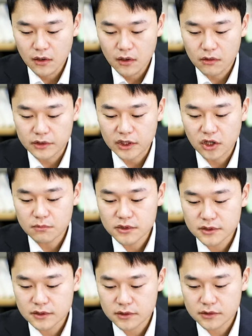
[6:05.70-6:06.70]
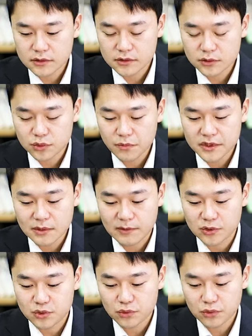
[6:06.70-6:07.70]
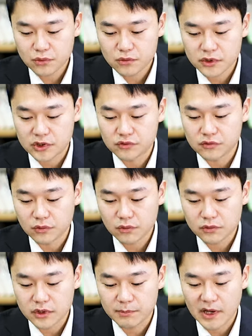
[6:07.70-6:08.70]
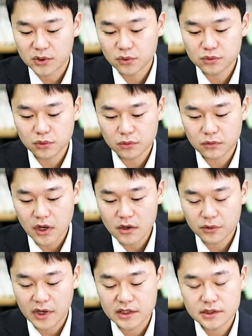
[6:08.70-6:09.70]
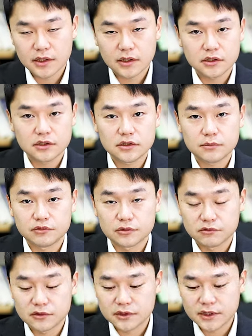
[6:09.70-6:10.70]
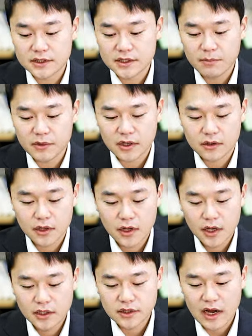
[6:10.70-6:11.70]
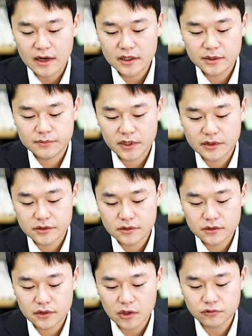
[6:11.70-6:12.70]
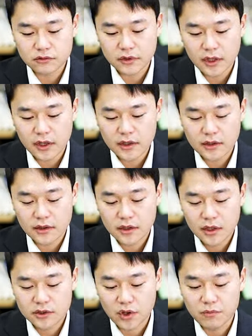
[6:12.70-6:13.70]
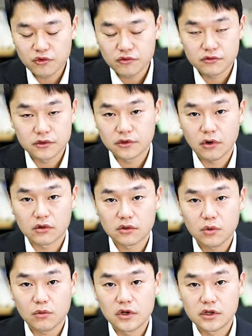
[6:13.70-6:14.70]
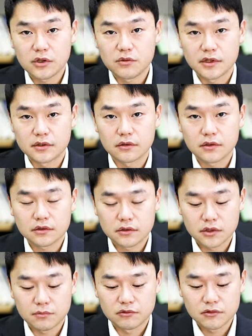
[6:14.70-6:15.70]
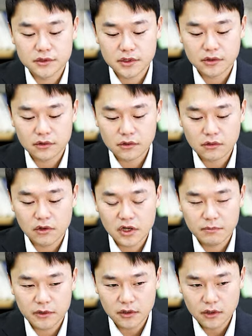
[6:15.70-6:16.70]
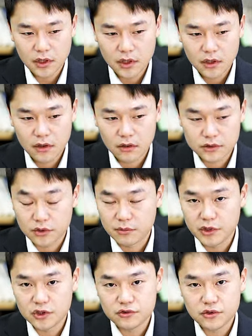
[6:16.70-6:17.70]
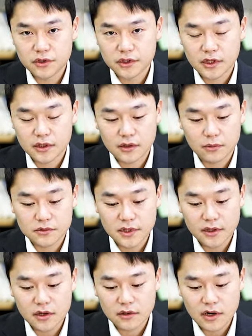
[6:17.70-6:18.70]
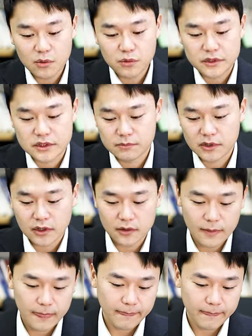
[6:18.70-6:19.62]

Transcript: 어, 이커머스 소비자 만족도 기준으로 이 배송 속도가 굉장히 큰 부분을 차지합니다. 그래서 알리 입장에서는 한국 내 점유율을 더 끌어올리기 위해서는 이 물류센터 건립이 어, 저는 필수적이다라고 생각을 하고 있습니다.